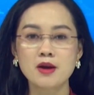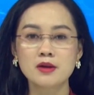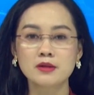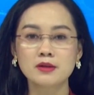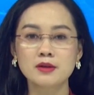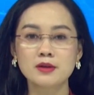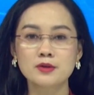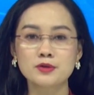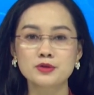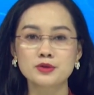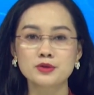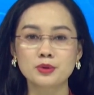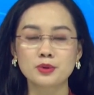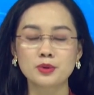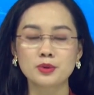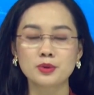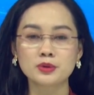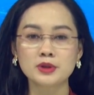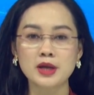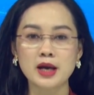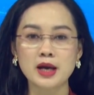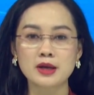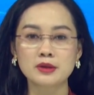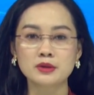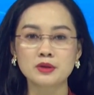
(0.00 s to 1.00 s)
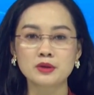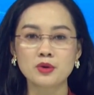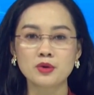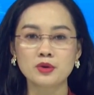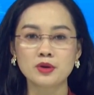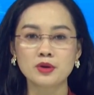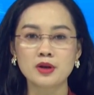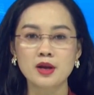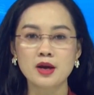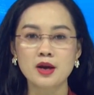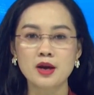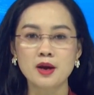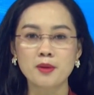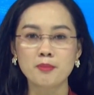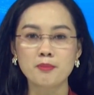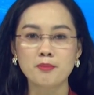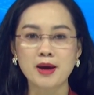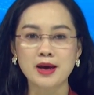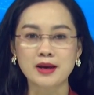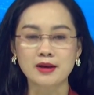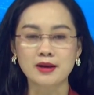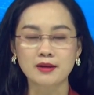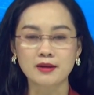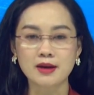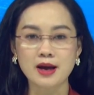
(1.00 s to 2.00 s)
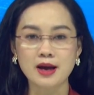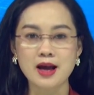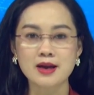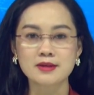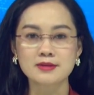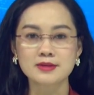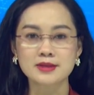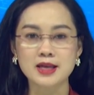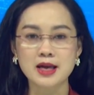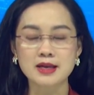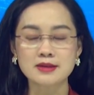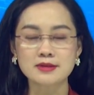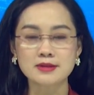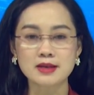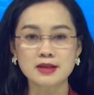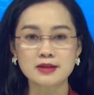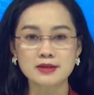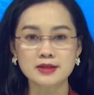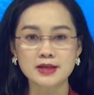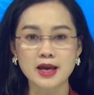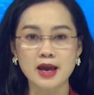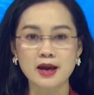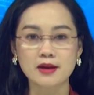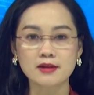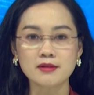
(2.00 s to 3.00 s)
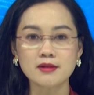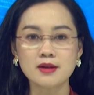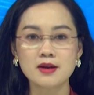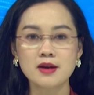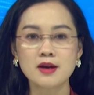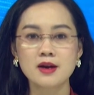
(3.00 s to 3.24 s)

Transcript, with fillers: thường trú tại thôn Bản Kha, xã Xín Tráng.